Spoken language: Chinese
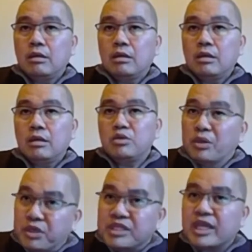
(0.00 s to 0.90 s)
原因
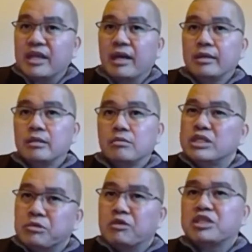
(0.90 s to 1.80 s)
在哪里？为什
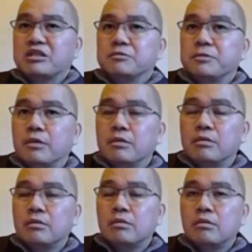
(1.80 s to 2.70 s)
么要成佛？
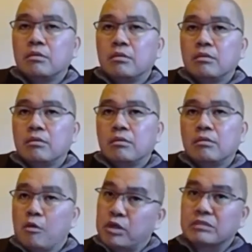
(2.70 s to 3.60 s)
我
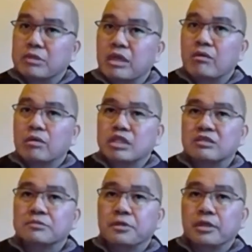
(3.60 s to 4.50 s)
为什么要要成
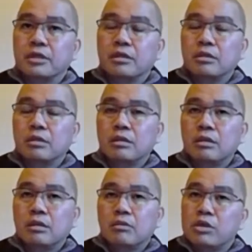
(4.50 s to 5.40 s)
佛呢？
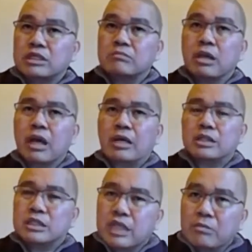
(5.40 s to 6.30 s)
为什么
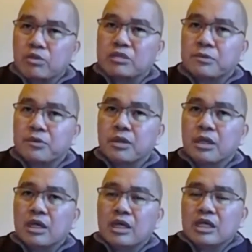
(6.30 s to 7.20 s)
释迦牟尼佛
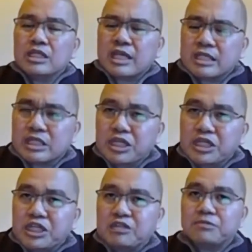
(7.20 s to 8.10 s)
三世一
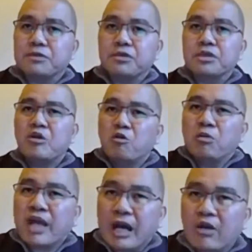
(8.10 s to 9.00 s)
切佛要我们
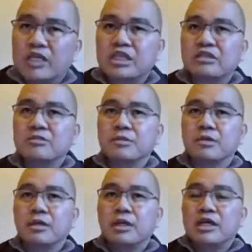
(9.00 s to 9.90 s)
赶快成佛？
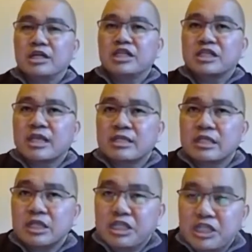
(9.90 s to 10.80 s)
而且三世
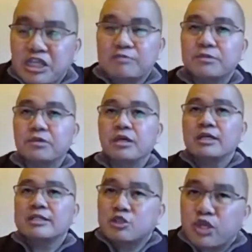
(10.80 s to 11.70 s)
一切佛
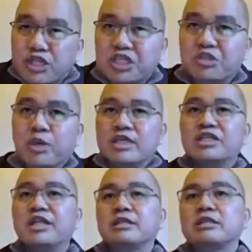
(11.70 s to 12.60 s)
是最喜欢的一
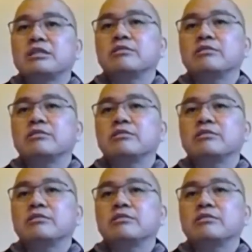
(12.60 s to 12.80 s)
件事。